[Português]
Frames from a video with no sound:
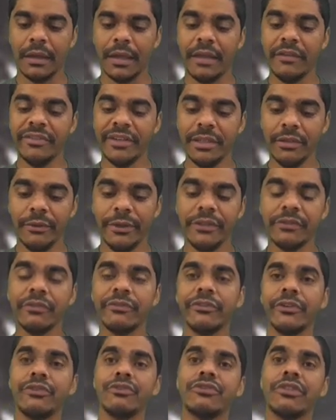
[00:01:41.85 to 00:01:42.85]
Quem falou isso
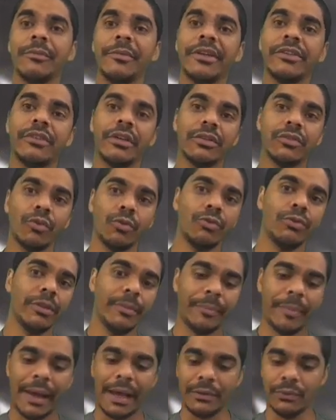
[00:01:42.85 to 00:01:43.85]
foi justamente Antônio de
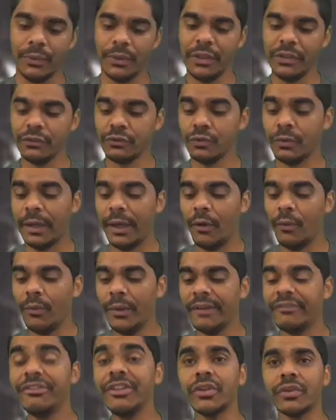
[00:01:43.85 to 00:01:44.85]
Pado. Isso é
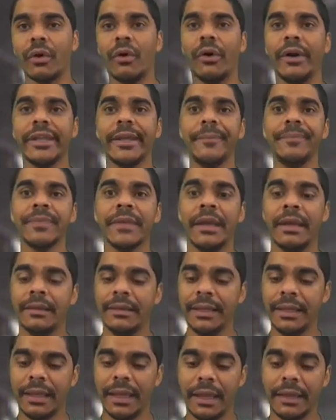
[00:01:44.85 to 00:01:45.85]
uma vitória
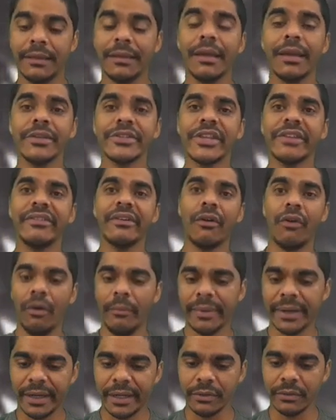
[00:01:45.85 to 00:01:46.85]
de quem? De quem estava
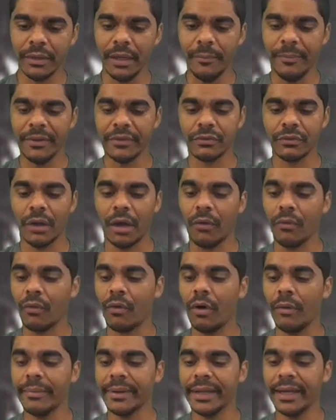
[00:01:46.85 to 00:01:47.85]
cobrando, né, pessoal?
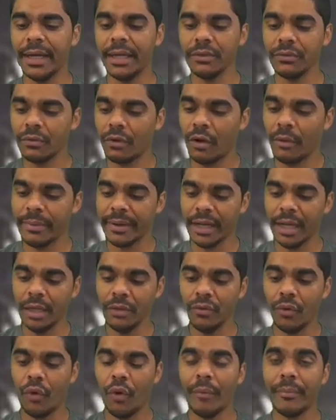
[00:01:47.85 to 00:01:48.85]
Cobrando,
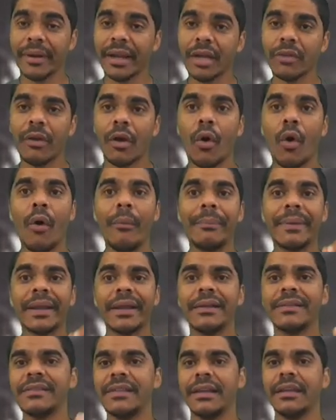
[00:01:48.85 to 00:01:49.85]
cobrando, cobrando. A
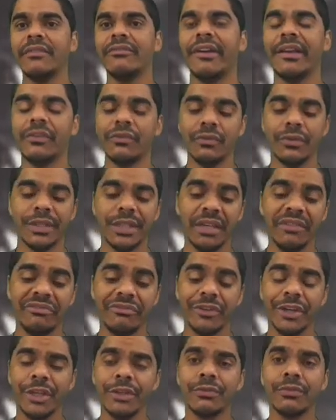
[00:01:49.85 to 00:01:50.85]
cobrança é que vai surtir
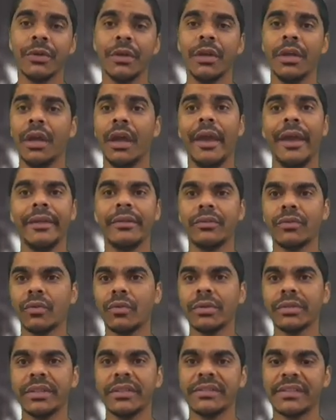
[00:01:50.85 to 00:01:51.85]
efeito em
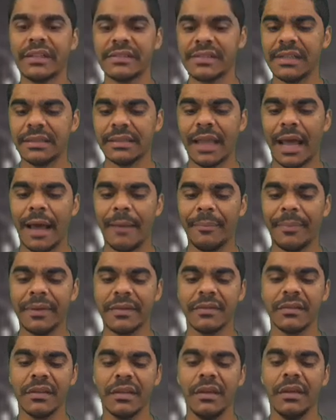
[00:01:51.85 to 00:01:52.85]
todas as
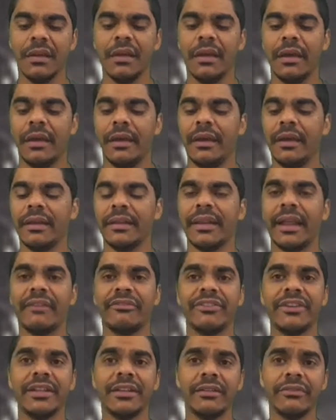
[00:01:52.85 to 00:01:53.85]
etapas é, da
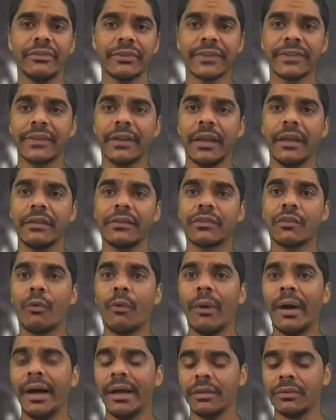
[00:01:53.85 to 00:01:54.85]
vida de vocês,
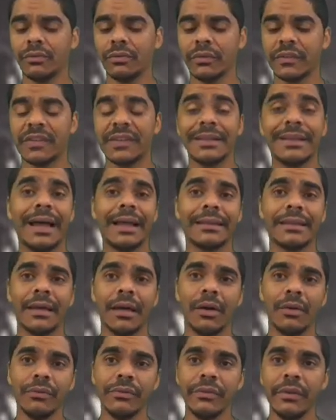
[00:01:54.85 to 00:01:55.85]
quanto
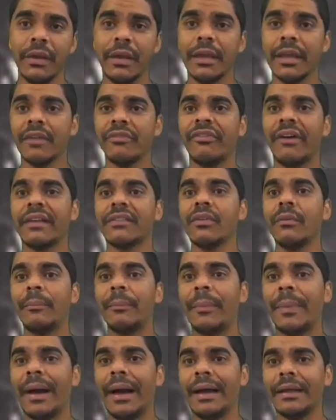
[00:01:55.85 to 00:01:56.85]
cidadãos que façam
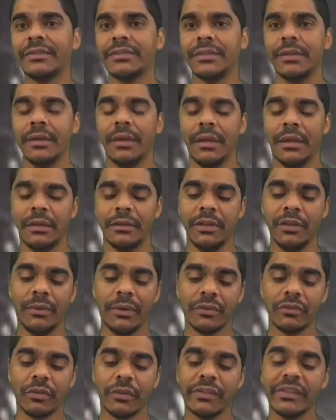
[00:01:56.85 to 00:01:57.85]
parte de
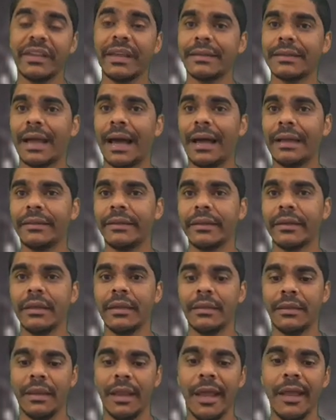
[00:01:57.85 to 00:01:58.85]
uma sociedade que
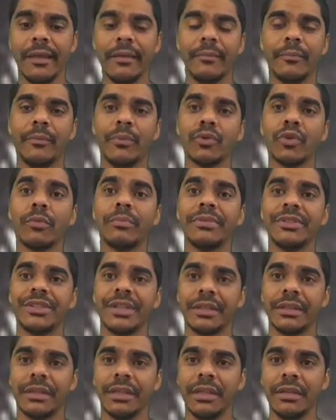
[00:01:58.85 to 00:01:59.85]
tem por
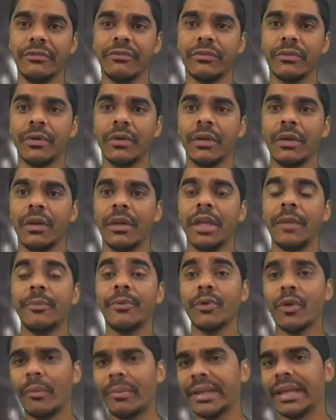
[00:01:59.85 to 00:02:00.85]
objetivo e
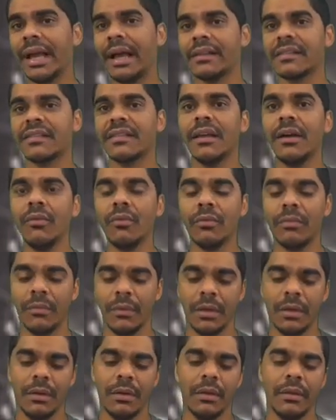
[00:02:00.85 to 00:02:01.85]
por obrigação
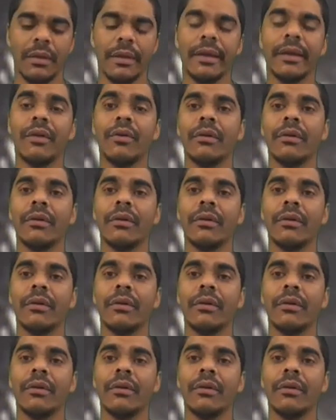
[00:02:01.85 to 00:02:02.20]
é,